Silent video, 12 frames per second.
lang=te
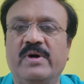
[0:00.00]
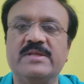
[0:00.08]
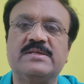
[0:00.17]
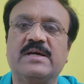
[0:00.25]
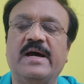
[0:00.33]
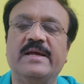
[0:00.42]

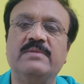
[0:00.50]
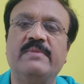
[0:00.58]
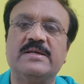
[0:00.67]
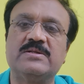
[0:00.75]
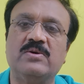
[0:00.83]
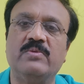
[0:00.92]
వరుసగా ఐదు
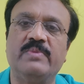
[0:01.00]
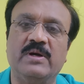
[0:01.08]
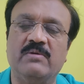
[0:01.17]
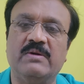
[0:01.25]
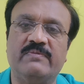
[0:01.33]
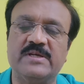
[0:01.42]
మ్యాచ్లు
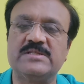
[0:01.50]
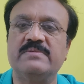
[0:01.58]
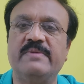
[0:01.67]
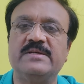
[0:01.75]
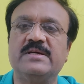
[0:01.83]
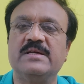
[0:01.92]
ఓడిపోయారు
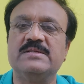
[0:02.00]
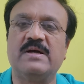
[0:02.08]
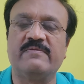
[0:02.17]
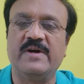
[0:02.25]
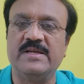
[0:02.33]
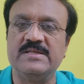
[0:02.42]
ఫస్ట్ మ్యాచ్
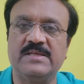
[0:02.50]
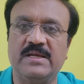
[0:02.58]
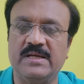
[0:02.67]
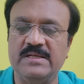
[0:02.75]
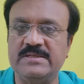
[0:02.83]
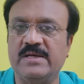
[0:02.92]
అగేన్స్
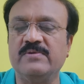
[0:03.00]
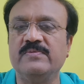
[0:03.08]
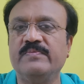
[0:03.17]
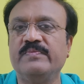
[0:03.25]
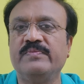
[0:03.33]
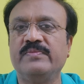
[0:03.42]
ఆఫ్ఘనిస్తాన్ గెలిచారు
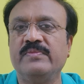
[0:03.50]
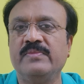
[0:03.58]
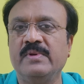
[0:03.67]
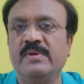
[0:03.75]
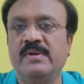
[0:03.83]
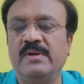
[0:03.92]

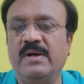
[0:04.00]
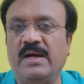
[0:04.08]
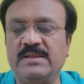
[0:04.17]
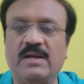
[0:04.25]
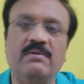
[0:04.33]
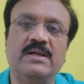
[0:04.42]

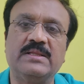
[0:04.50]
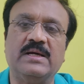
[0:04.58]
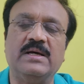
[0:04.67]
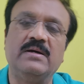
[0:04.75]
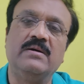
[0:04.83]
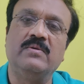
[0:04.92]
ఆ తర్వాత
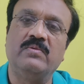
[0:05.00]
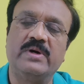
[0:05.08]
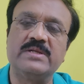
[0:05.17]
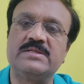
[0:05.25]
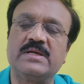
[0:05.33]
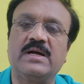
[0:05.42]

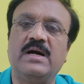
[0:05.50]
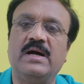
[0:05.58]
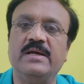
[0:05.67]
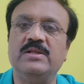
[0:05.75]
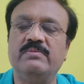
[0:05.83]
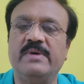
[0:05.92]
వరుసగా
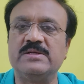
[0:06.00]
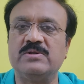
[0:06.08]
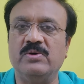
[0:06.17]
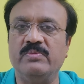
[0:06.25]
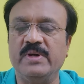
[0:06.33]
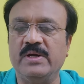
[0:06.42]
ఐదు
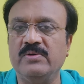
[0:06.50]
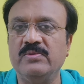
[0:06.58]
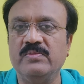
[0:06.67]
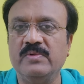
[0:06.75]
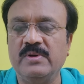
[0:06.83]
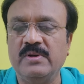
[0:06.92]
మ్యాచ్లు ఓడిపోయారు
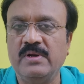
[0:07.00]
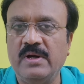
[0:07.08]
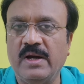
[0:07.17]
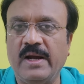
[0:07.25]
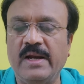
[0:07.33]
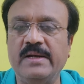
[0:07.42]

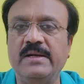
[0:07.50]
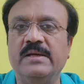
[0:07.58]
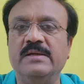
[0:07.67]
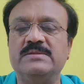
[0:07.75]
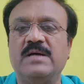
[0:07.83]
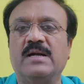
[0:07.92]

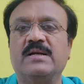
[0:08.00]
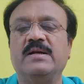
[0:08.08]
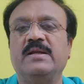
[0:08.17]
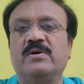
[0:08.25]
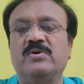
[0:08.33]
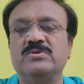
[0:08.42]
అండ్
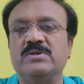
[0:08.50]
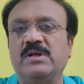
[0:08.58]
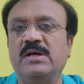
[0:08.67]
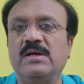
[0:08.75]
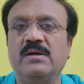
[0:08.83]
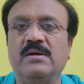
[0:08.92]
సాటర్డే
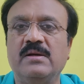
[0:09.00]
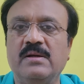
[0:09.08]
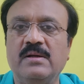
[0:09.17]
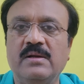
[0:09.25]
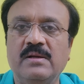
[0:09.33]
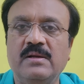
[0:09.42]
రోజున
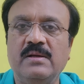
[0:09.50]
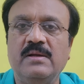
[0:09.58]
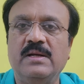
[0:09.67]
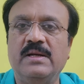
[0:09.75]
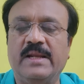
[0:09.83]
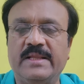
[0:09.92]

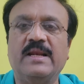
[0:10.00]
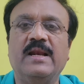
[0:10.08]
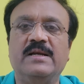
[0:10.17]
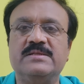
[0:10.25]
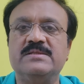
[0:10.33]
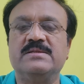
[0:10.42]

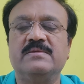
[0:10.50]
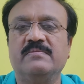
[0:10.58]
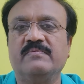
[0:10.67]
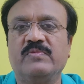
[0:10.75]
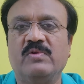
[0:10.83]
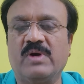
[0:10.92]
నెదర్లాండ్స్
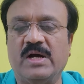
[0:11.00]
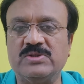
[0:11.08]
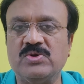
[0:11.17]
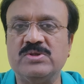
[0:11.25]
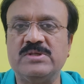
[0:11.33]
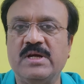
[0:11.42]
ఒక
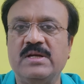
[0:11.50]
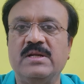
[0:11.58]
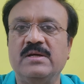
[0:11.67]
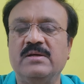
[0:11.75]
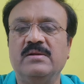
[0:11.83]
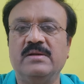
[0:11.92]
అసోసియేట్
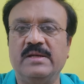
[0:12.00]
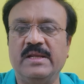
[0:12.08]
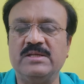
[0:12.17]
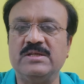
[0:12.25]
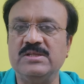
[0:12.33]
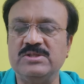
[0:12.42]

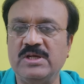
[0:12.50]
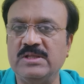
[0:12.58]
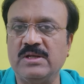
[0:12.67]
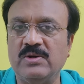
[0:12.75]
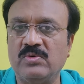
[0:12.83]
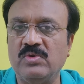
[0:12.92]
నేషన్
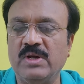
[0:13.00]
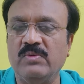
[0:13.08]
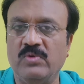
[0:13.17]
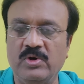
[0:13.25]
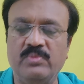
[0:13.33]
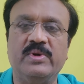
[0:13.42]
చేతిలో కూడా
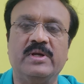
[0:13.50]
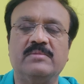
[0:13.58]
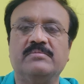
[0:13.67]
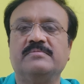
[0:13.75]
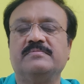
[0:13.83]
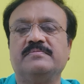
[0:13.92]
ఓడిపోయారు